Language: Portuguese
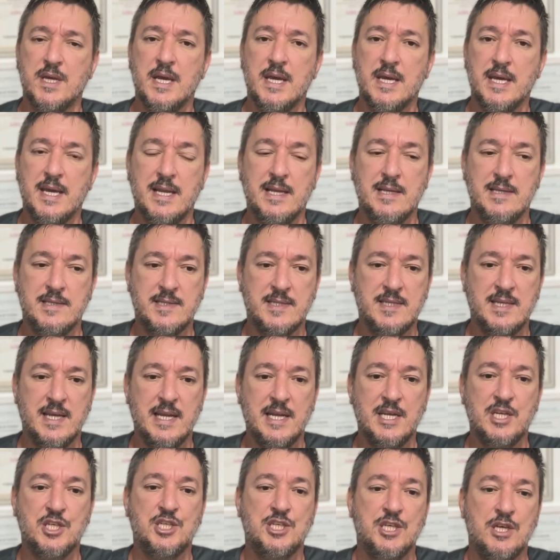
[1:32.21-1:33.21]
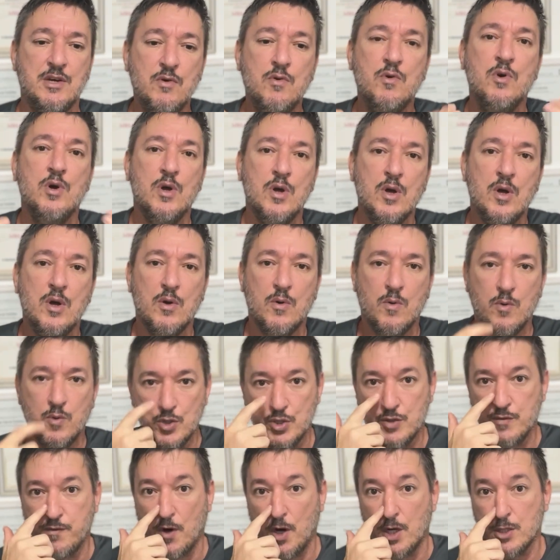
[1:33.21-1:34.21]
Ele se elegeu com os
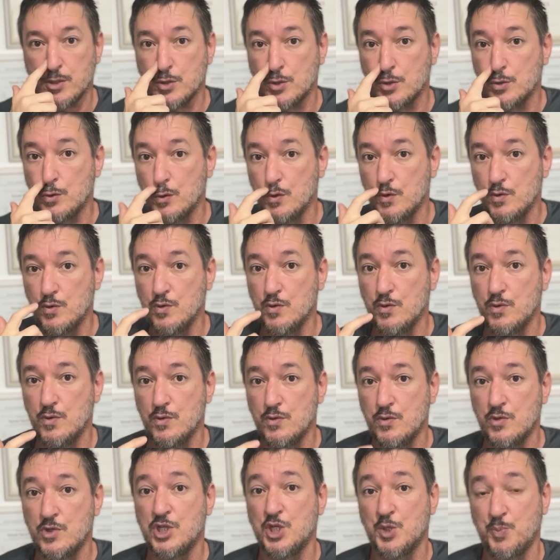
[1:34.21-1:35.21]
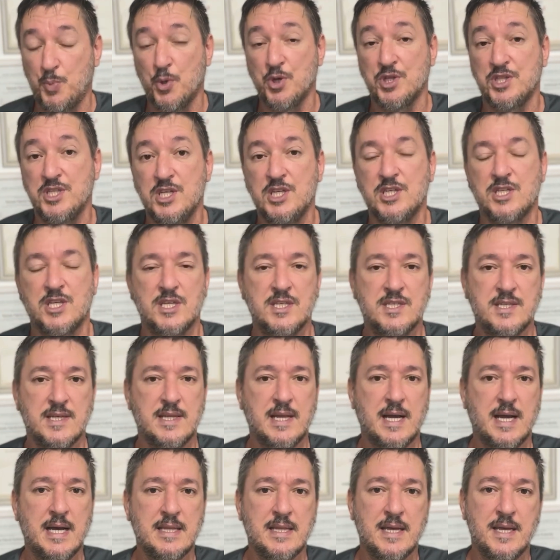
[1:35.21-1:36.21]
votos do, do, dos esportistas de
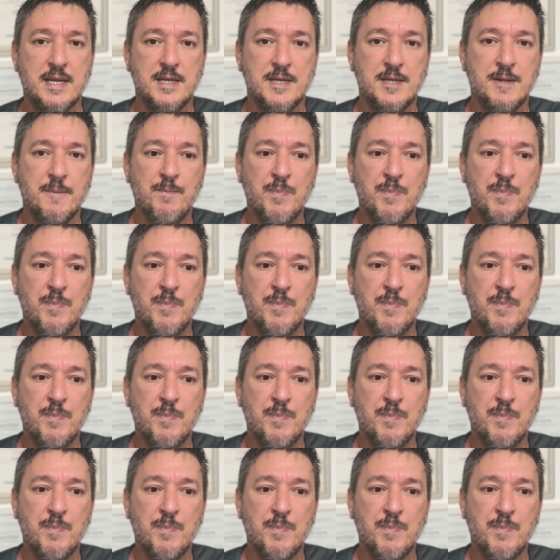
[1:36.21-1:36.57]
Santa Catarina.